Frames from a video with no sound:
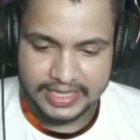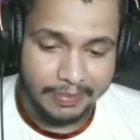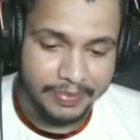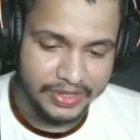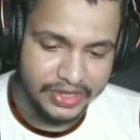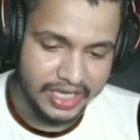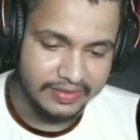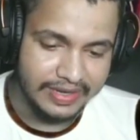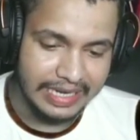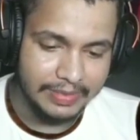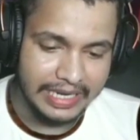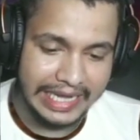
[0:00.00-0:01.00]
यहाँ पे
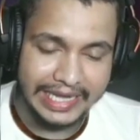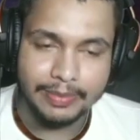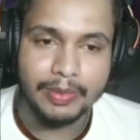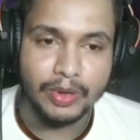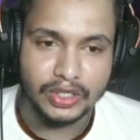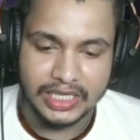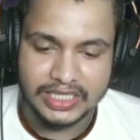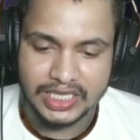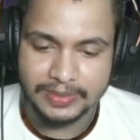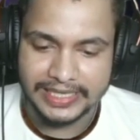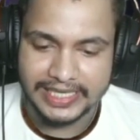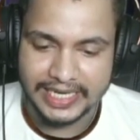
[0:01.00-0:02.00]
तीन वाला मिला ये भी बहुत
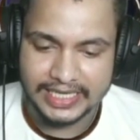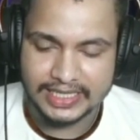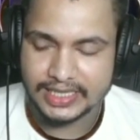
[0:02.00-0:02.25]
अच्छी बात है